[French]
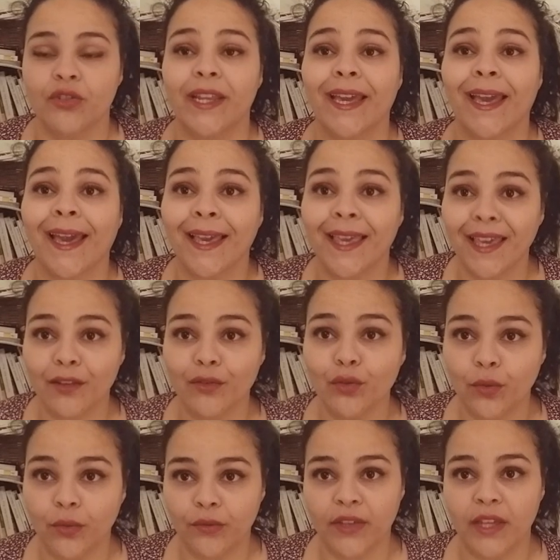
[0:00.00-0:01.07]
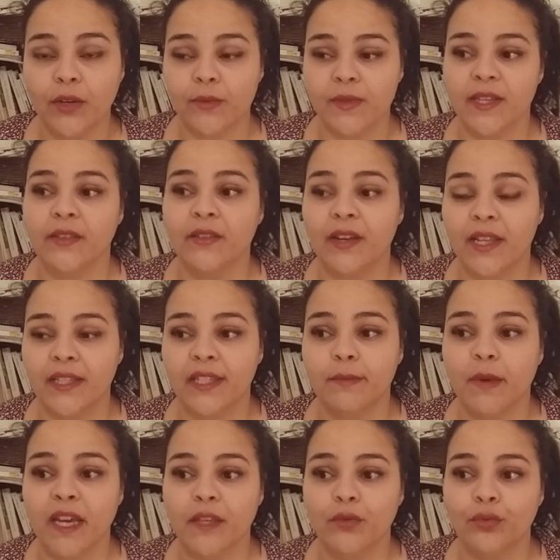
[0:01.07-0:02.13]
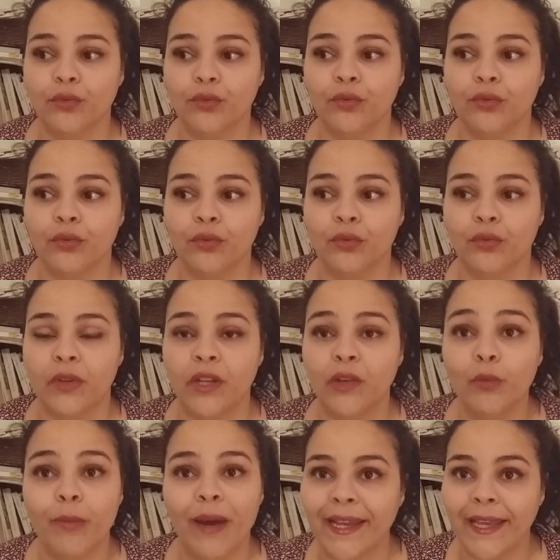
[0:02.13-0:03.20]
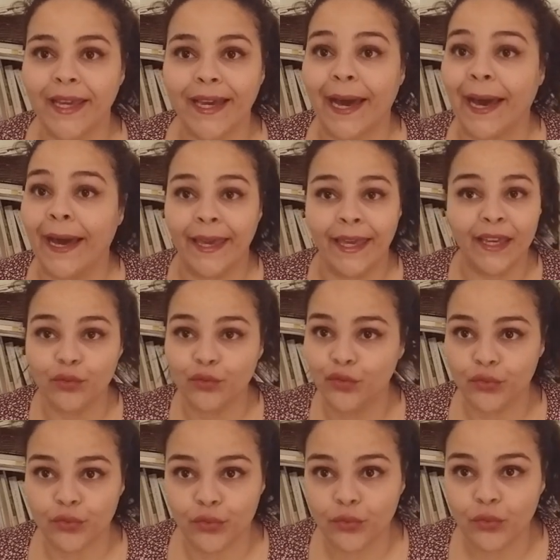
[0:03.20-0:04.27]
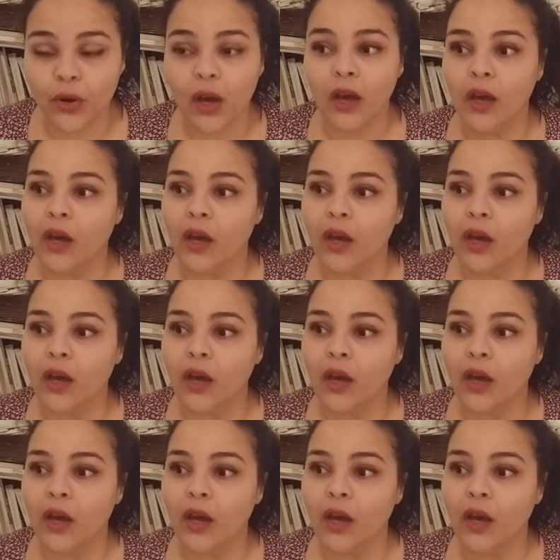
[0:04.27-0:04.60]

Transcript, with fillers: je n'ai rien trouvé concernant la disparition de, Léo Ballet, rien du tout.